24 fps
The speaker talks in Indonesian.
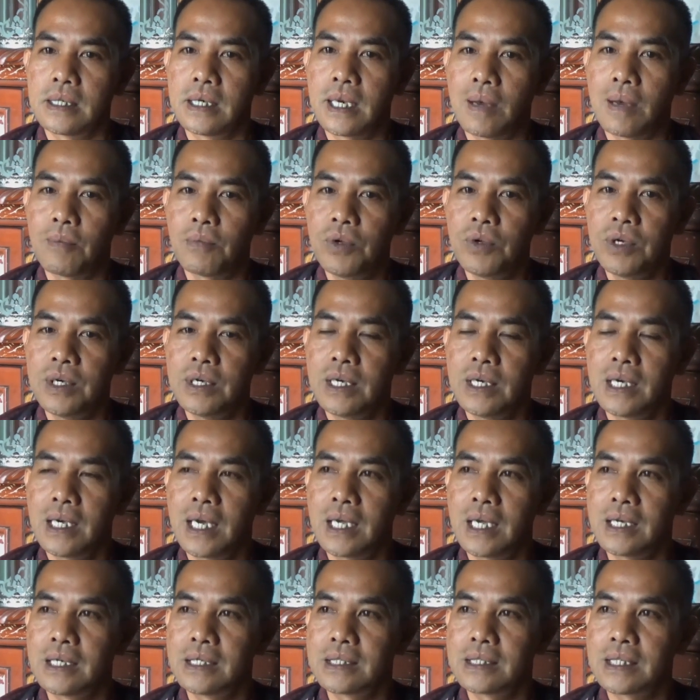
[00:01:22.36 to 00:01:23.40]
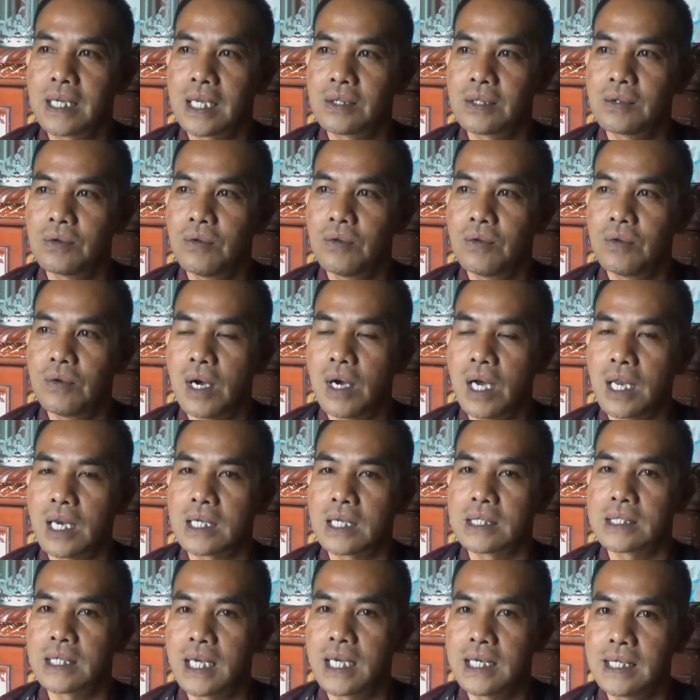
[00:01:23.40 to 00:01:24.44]
namun dengan satu
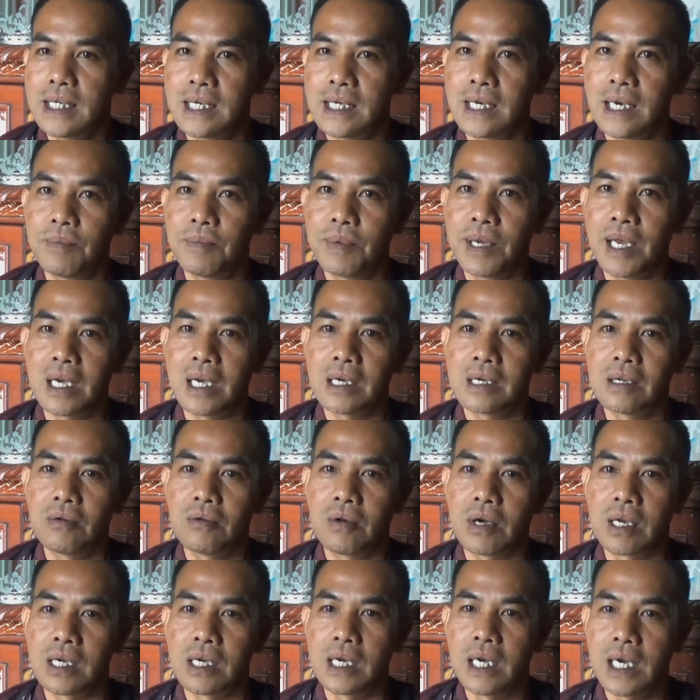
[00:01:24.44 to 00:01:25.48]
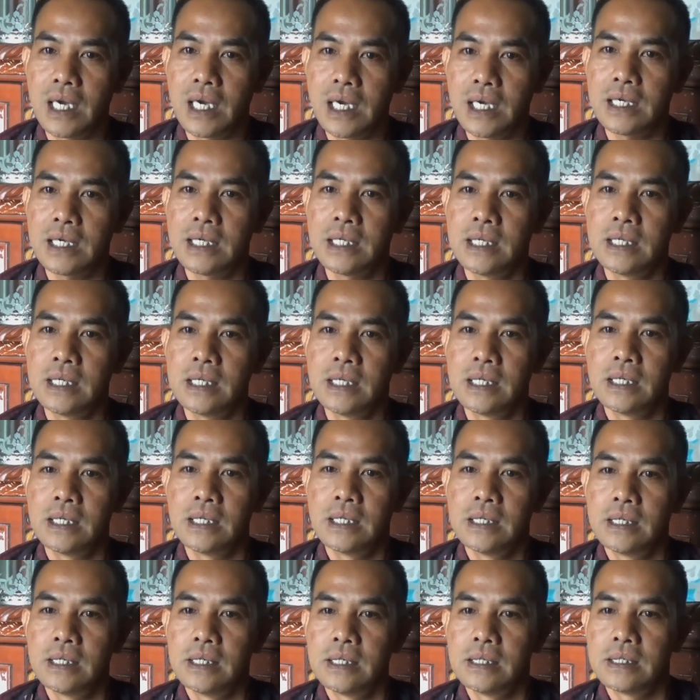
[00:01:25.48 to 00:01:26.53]
alasan ya dari pihak keluarga
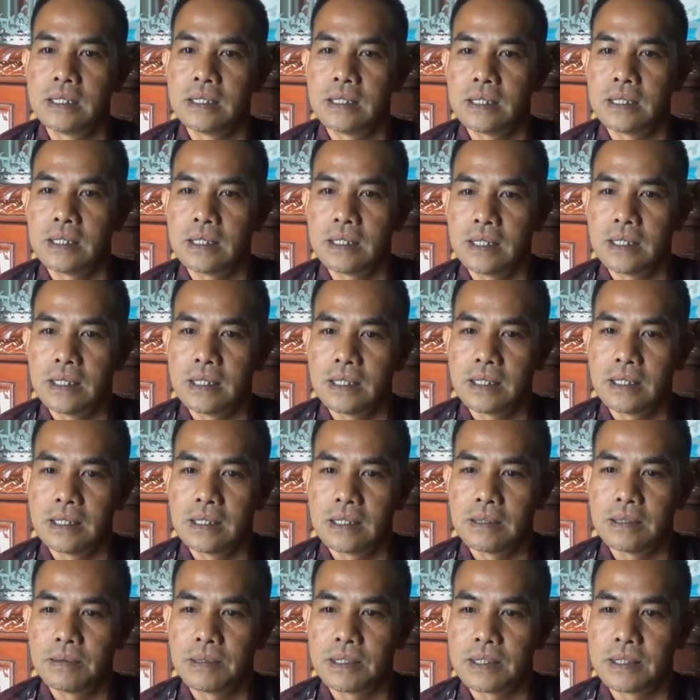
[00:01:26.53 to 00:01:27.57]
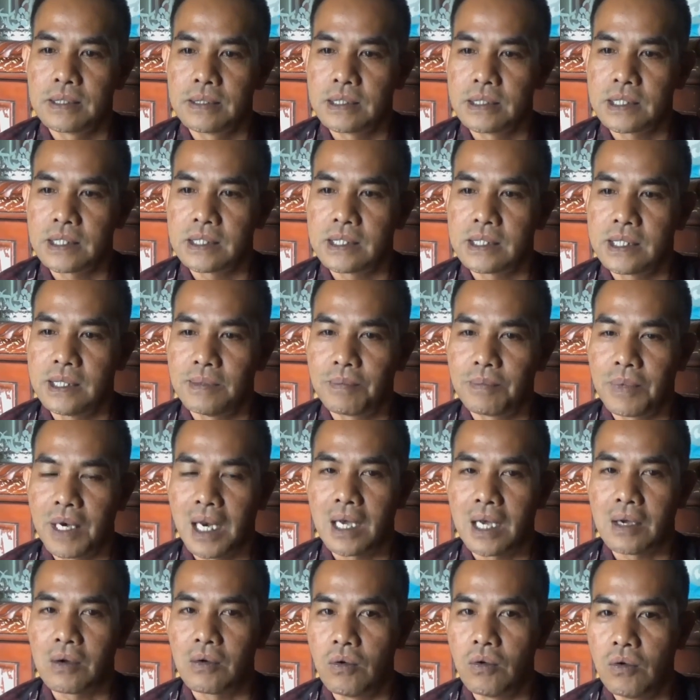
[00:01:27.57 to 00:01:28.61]
eh, si
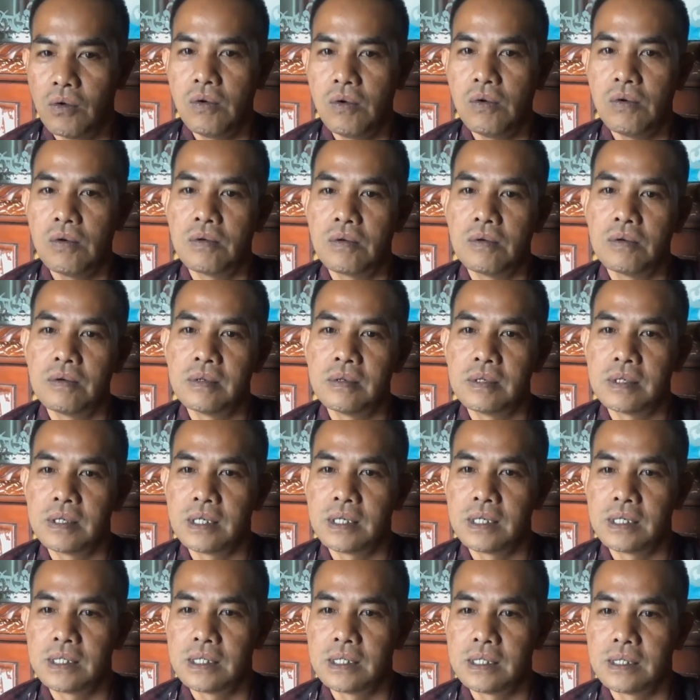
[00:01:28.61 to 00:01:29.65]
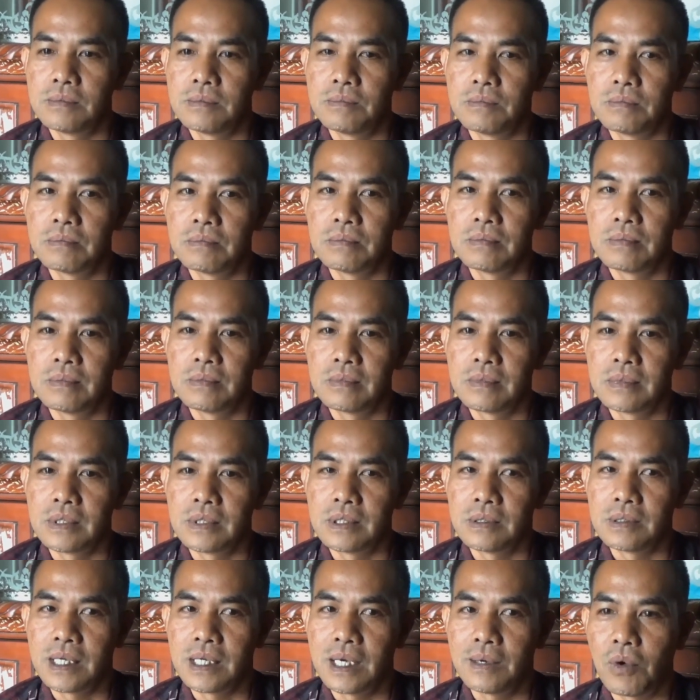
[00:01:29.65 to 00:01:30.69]
pelaku eh,
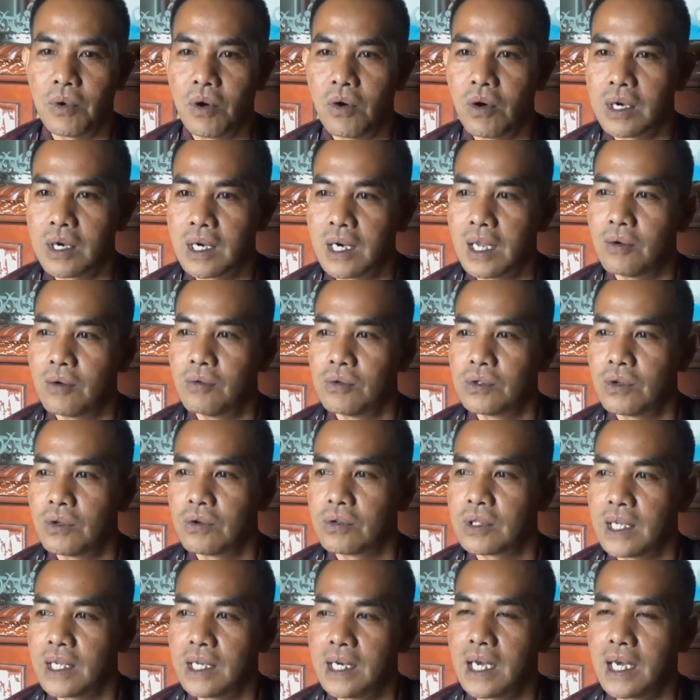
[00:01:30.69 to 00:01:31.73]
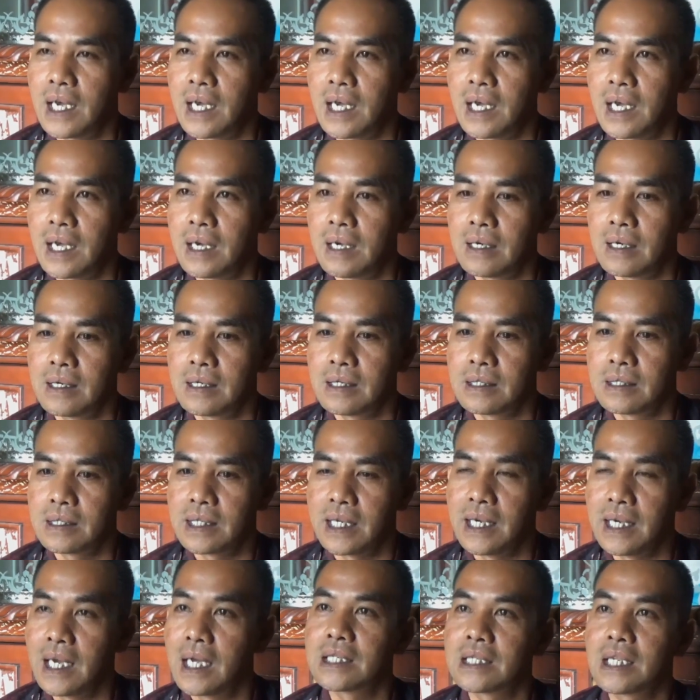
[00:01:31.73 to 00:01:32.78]
ya mohonlah untuk tidak
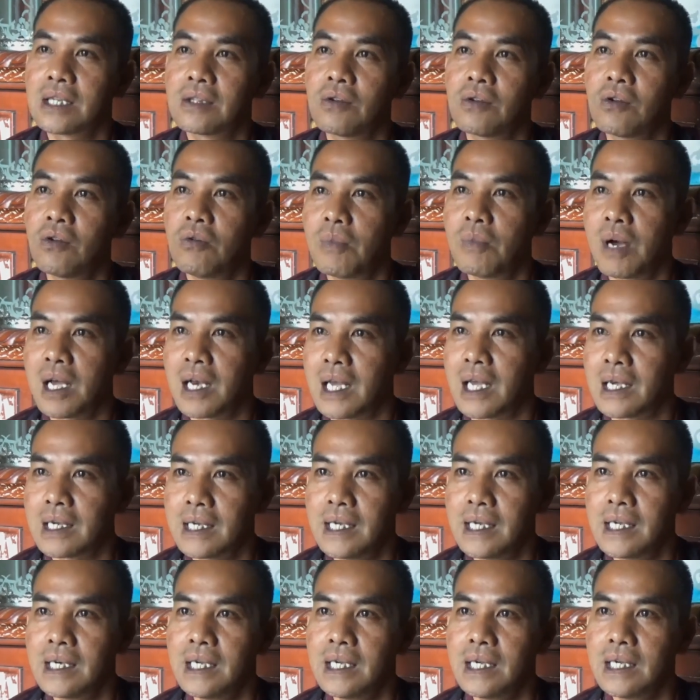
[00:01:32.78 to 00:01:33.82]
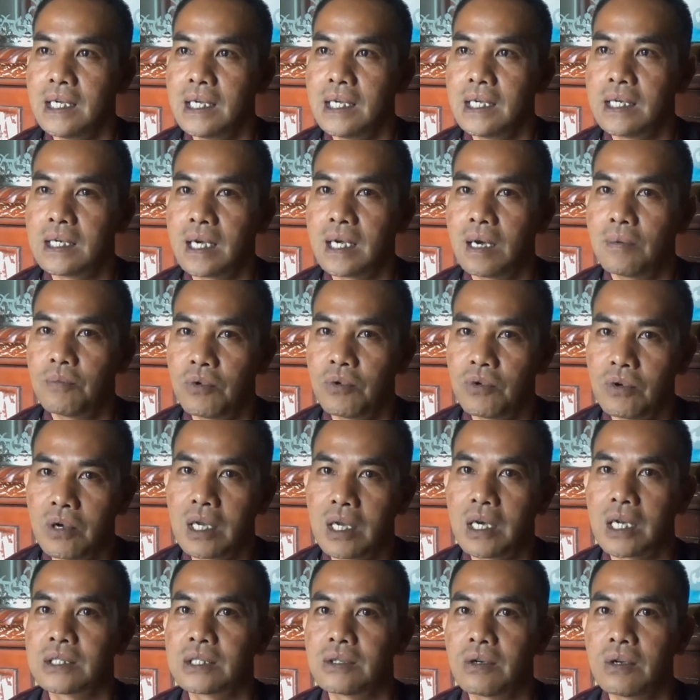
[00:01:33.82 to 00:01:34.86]
tinggal satu rumah lagi di Kampung
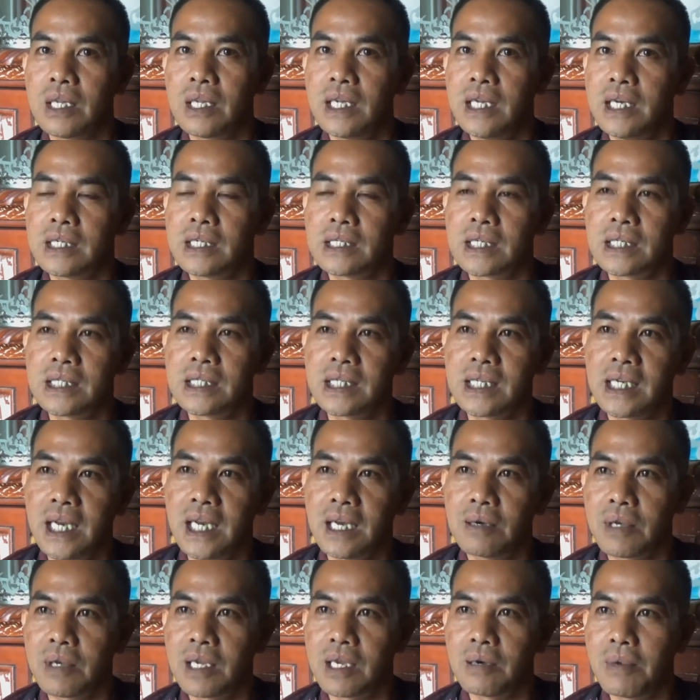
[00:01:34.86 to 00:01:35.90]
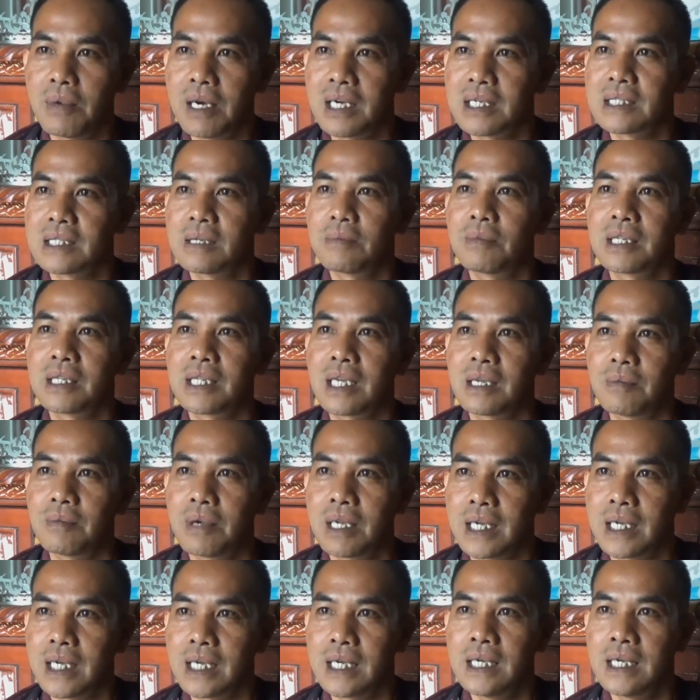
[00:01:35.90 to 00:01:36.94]
Ganasoli, Desa Cikidang Bayabang, Kecamatan
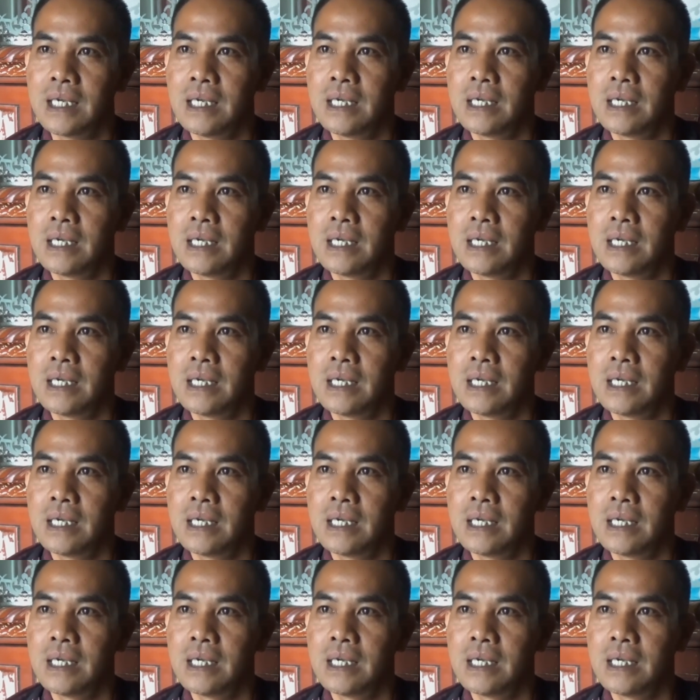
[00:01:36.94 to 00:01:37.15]
Mande